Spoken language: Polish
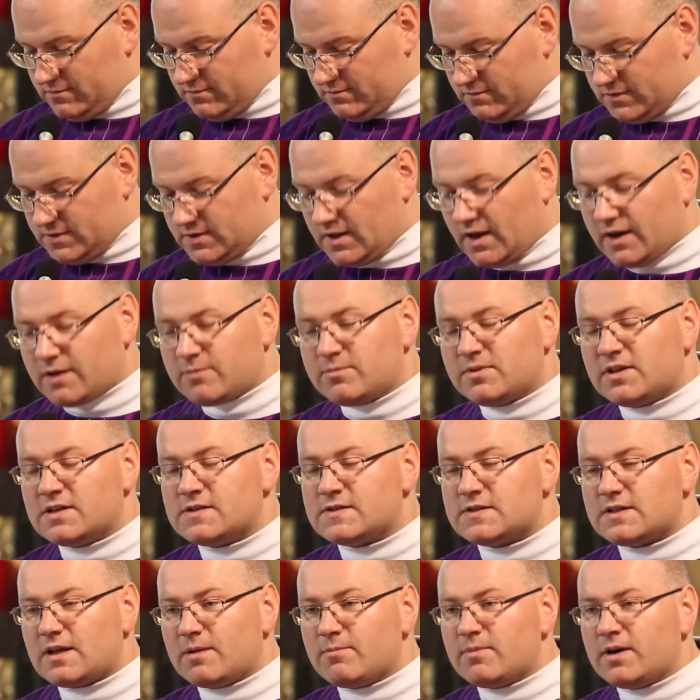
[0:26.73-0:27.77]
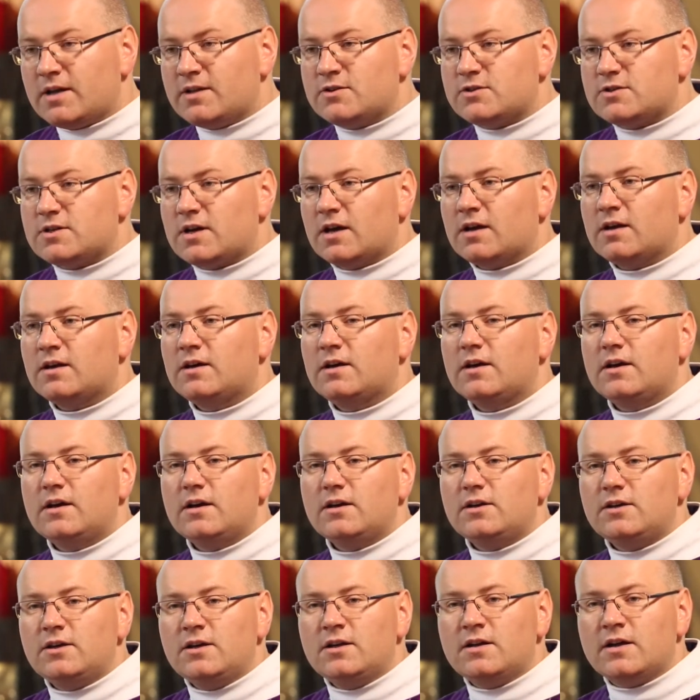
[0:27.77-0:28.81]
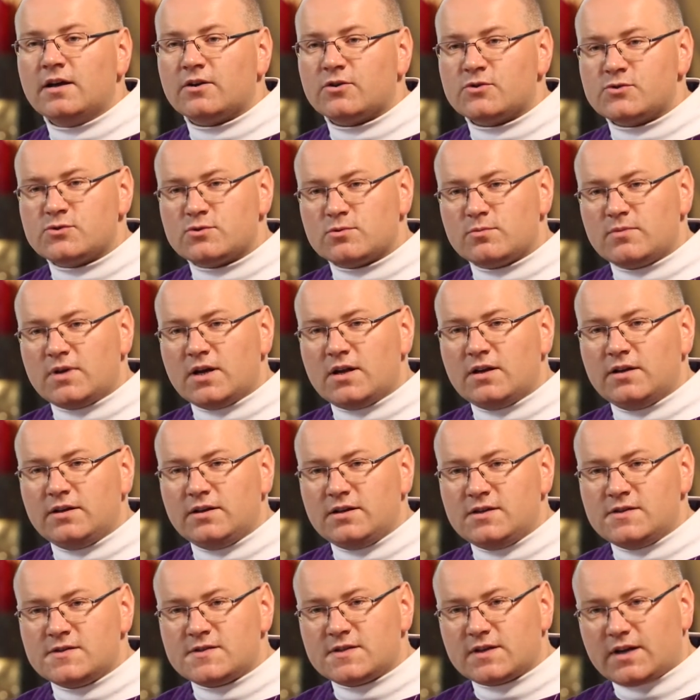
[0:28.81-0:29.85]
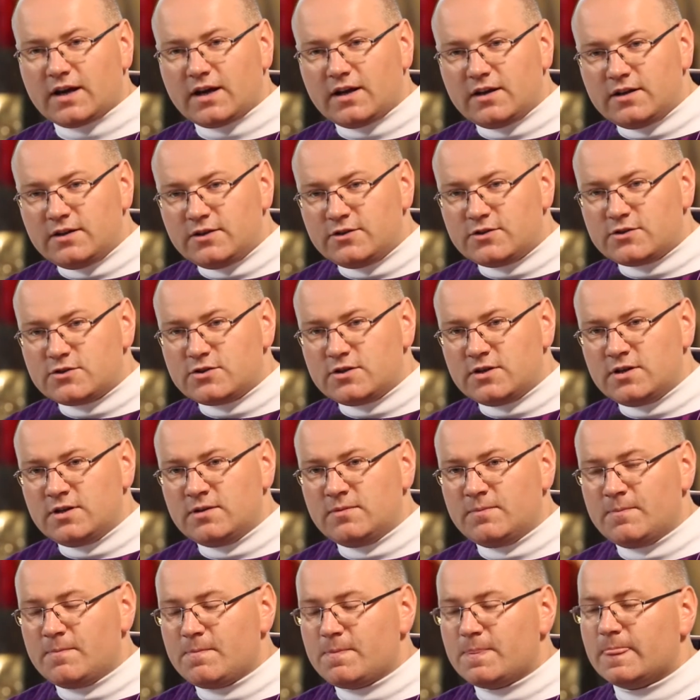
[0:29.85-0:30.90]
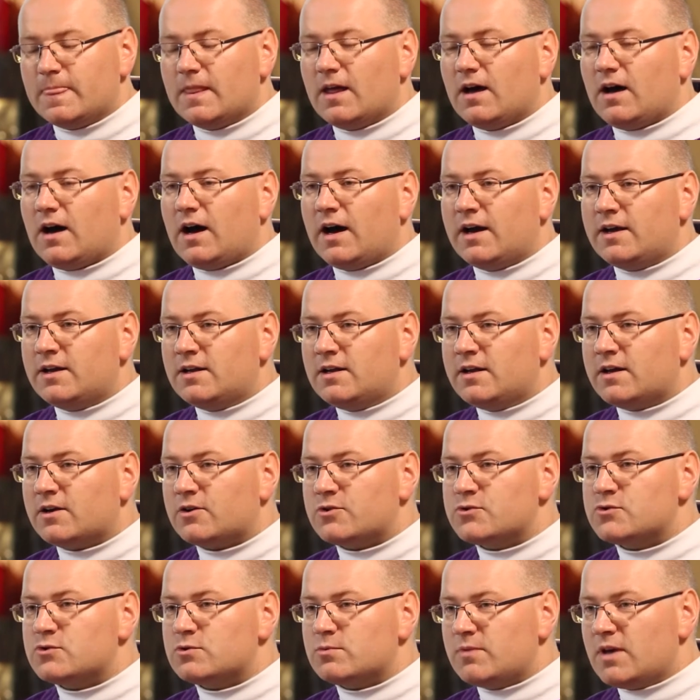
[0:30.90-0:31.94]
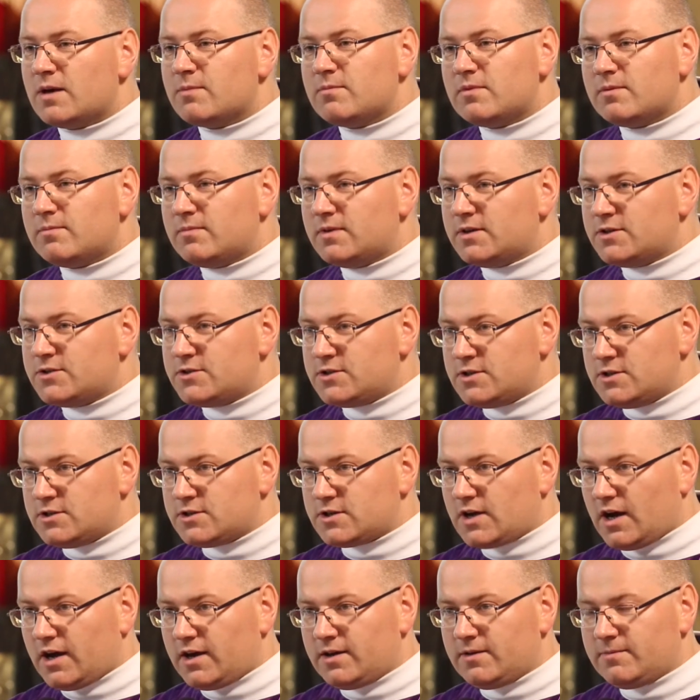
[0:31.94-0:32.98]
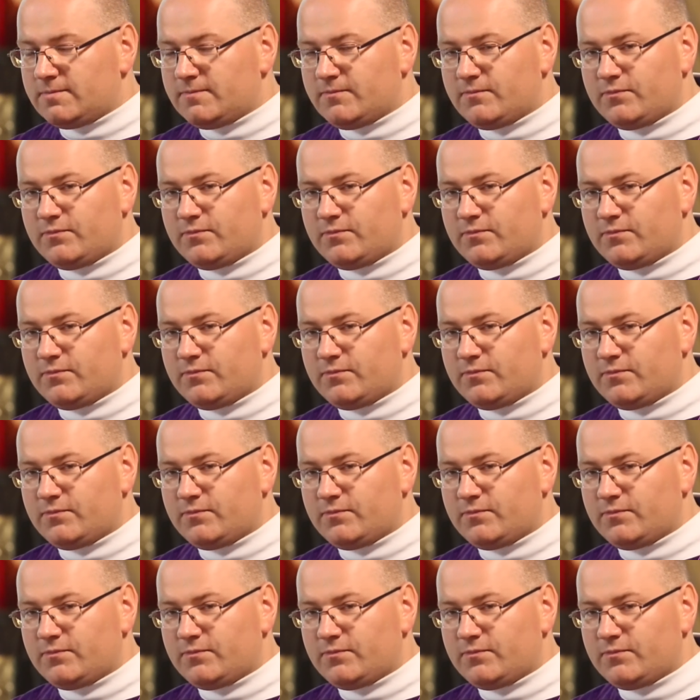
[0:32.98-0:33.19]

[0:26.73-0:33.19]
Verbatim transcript: w Starym Testamencie, ile rozumieli Izraelici, a ile rozumiemy my dzisiaj.